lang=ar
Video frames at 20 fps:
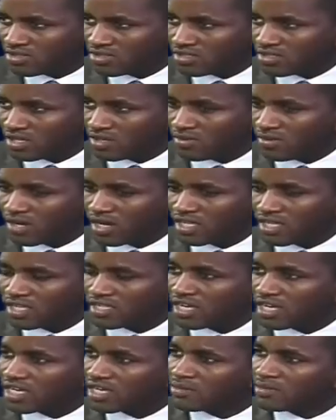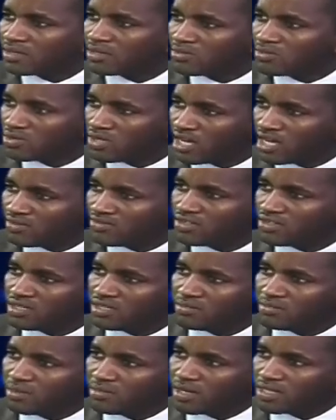سنة وهذا تقريبا منافي
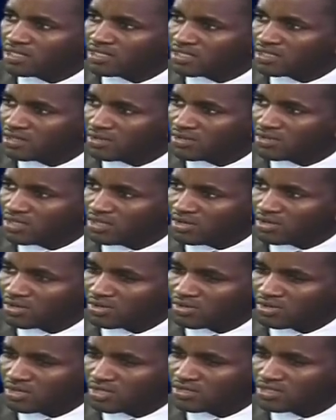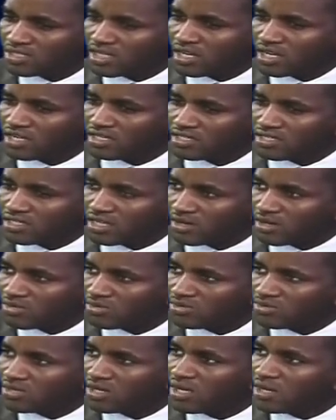لمبادئ الدولية لحقوق الإنسان التي
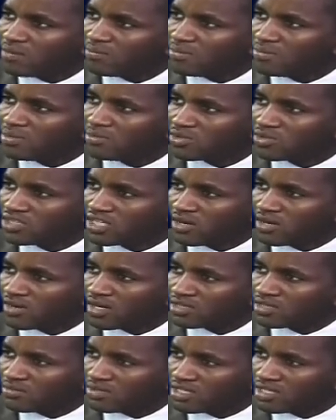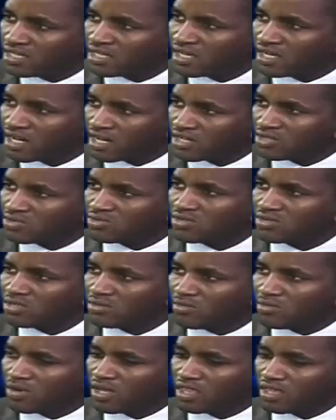تقول بالمساواة بين الرجل
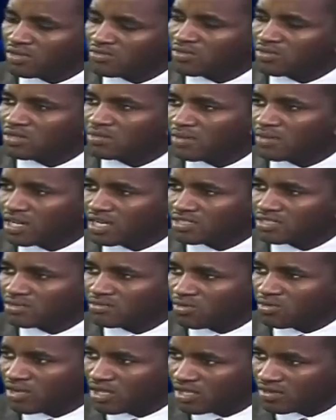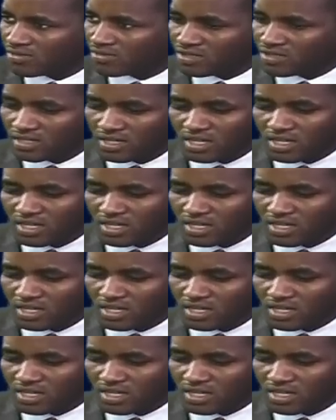الموظف والمرأة الموظفة